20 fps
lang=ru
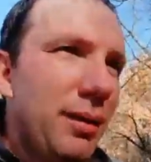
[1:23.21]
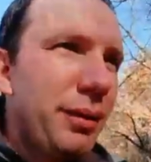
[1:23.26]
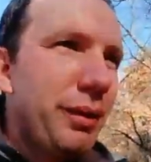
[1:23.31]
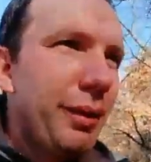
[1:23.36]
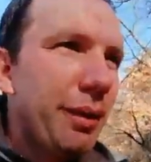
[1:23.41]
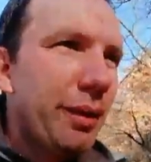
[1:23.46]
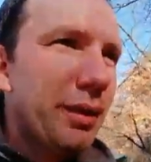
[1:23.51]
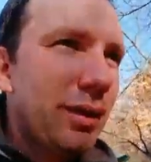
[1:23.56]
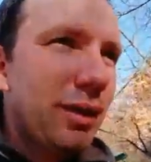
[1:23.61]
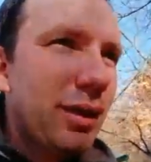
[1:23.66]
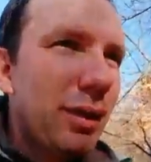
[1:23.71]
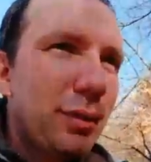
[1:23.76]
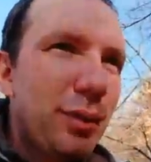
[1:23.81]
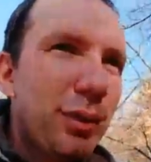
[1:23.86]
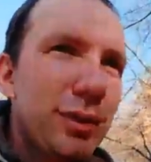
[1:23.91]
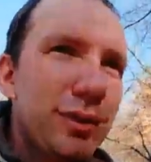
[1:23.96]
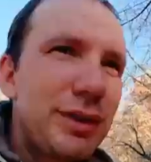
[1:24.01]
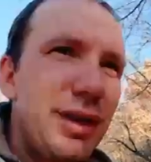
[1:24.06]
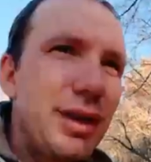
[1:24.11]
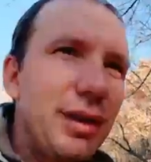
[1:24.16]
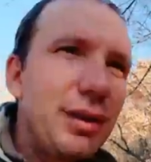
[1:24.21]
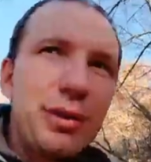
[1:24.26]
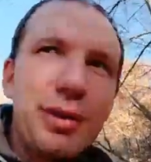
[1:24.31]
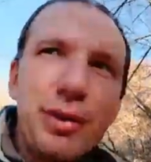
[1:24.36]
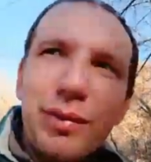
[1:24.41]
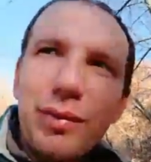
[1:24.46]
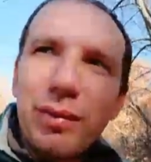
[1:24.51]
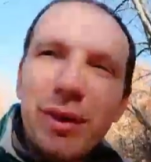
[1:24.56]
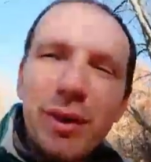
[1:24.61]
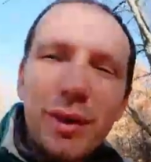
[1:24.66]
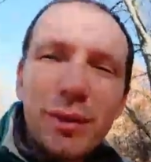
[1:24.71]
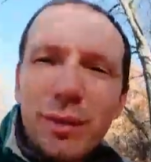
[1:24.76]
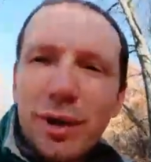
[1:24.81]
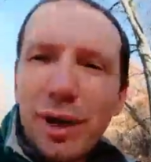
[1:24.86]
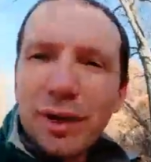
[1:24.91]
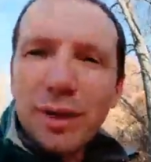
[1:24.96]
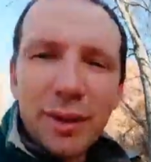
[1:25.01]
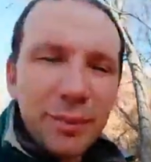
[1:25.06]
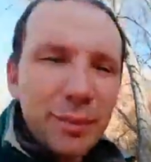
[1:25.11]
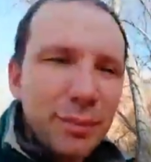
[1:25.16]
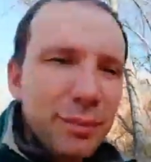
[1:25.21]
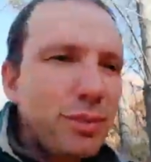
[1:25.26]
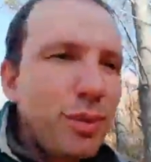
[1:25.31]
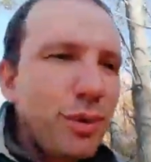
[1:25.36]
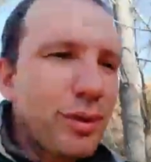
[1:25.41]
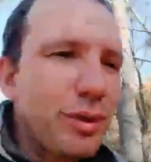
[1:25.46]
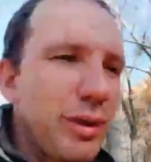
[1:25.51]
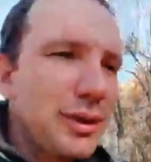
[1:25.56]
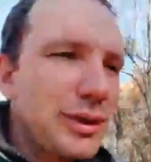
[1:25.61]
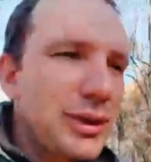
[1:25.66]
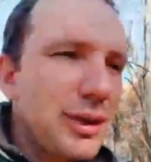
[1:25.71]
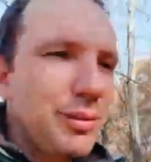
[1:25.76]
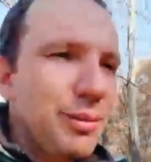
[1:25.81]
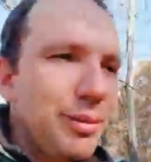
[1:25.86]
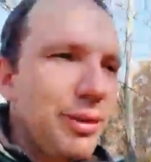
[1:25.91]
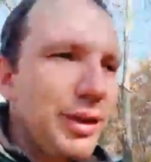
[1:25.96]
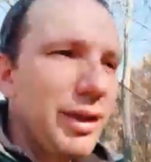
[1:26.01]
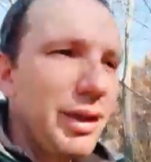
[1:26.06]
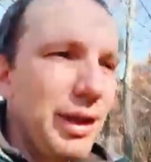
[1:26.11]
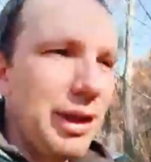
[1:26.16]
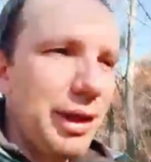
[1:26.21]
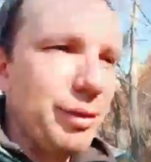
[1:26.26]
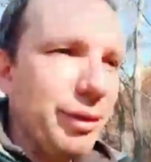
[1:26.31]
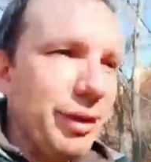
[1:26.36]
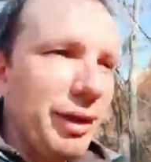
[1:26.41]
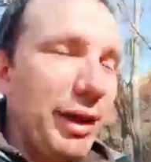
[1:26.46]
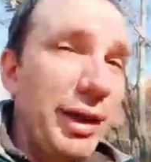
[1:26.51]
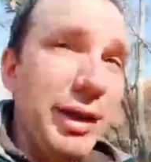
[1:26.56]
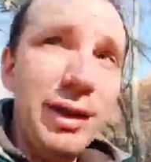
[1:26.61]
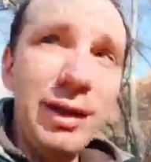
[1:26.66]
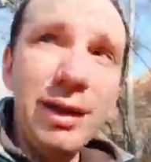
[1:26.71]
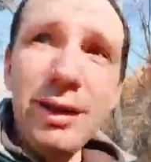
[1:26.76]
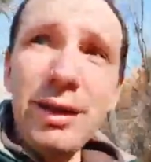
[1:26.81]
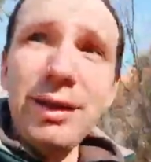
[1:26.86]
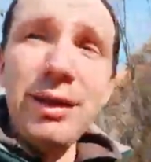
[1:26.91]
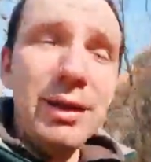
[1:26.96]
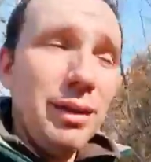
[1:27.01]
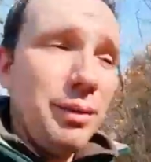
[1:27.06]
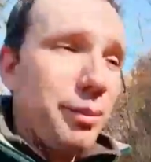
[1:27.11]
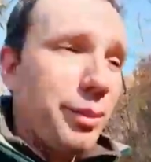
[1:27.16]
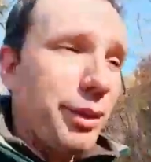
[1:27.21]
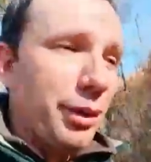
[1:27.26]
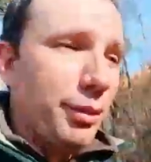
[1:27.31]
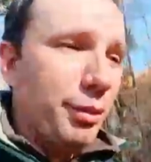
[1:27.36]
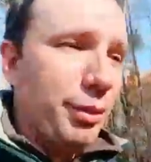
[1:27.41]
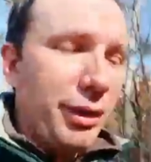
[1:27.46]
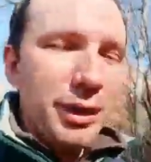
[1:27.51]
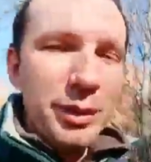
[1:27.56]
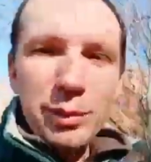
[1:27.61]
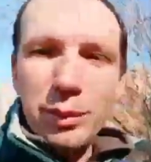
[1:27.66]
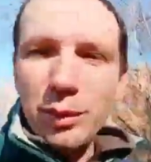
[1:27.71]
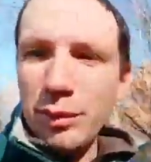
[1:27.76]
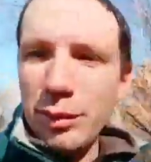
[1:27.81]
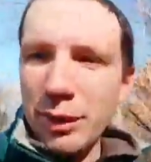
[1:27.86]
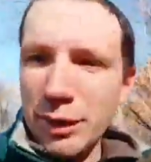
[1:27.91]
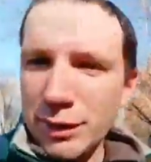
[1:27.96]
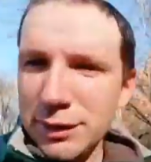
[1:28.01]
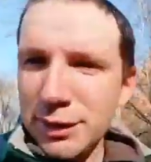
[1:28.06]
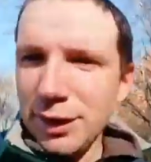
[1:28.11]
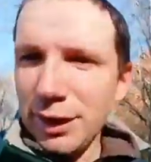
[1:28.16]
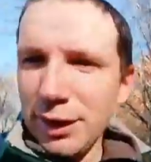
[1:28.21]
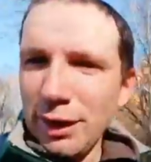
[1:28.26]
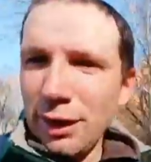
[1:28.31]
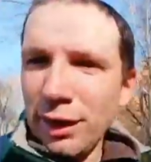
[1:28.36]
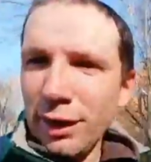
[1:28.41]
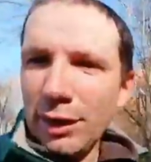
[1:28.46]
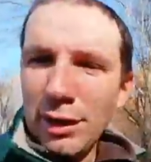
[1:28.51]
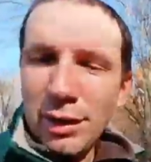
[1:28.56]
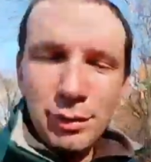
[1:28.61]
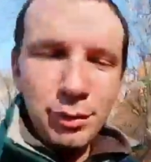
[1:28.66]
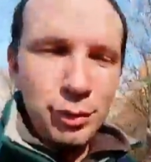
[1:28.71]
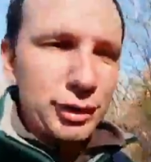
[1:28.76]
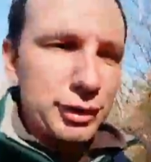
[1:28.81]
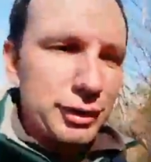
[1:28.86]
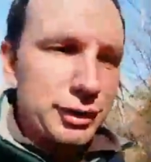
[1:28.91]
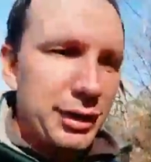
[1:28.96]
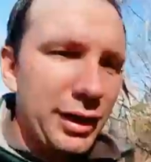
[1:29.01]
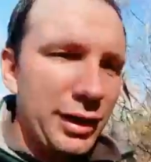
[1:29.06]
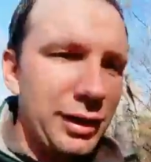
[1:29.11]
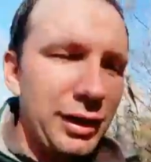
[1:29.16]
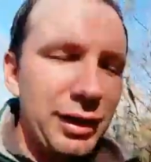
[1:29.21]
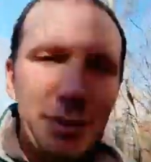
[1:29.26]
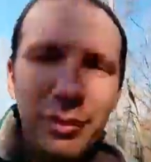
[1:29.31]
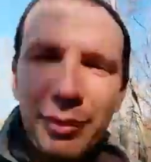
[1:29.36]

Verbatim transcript: то кого сделают виноватым. Вот самая главная проблема в России. Кого сделать